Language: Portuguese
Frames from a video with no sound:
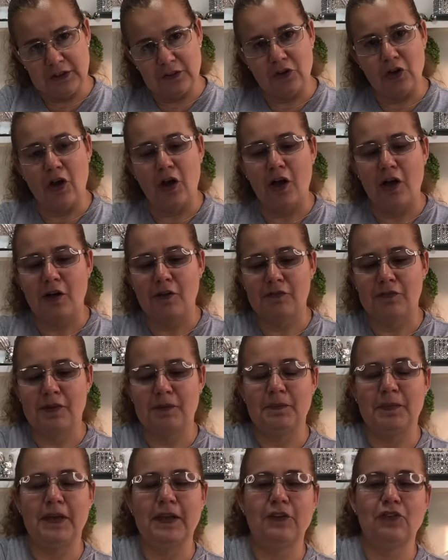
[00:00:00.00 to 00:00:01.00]

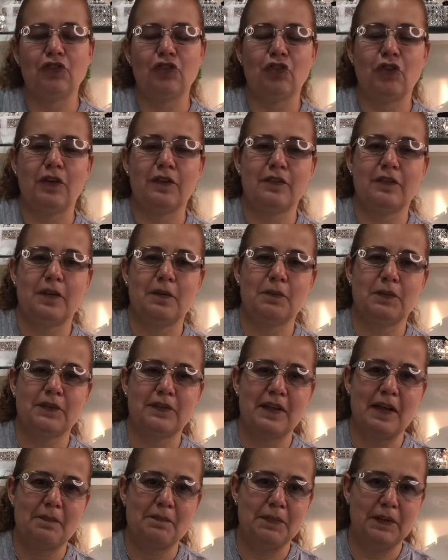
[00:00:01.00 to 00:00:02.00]
novamente nós vamos
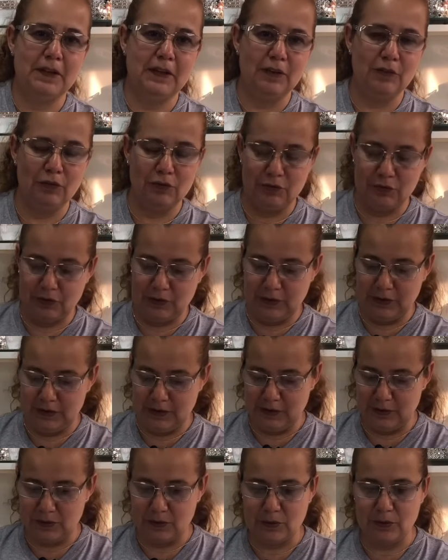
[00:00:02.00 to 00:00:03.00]
abrir o
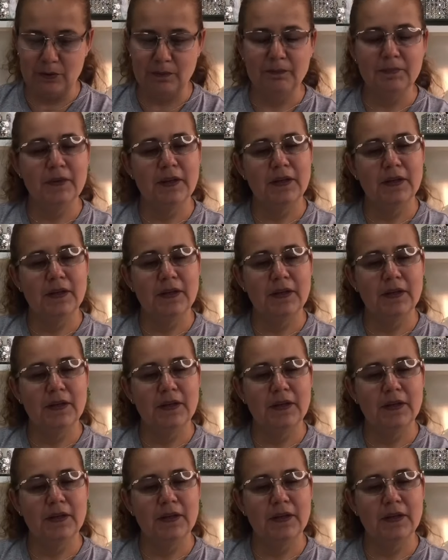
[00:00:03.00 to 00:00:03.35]
vidro,